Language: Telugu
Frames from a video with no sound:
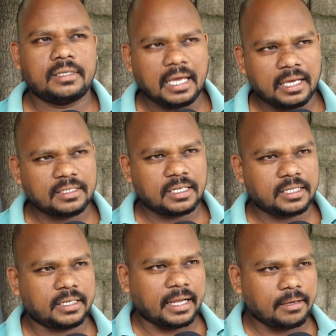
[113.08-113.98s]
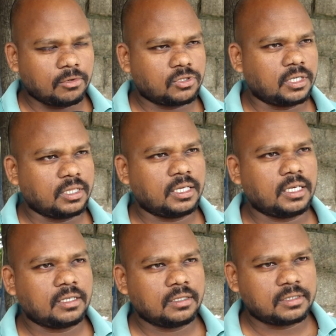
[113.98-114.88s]
న్యాయం చేసే టైం వచ్చింది
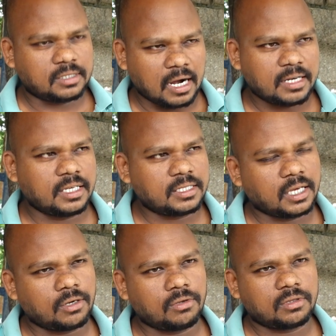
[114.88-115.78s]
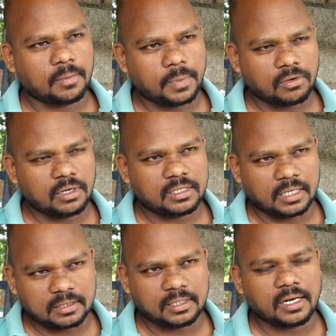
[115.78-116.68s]
స్టార్ట్ చేశారు తప్పకుండా
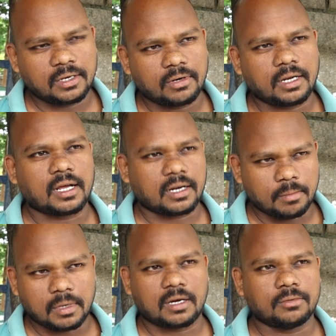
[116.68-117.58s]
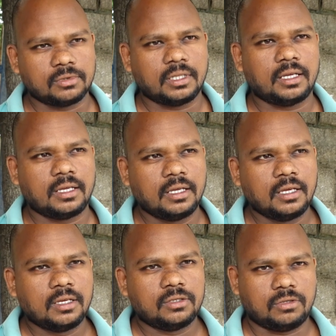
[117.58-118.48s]
చేస్తారని కూడా నాకు నమ్మకం ఉంది
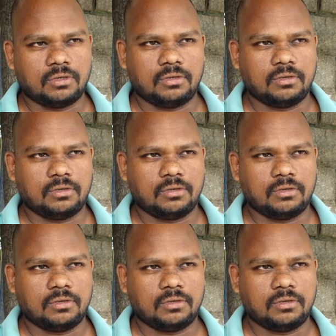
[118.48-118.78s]
సో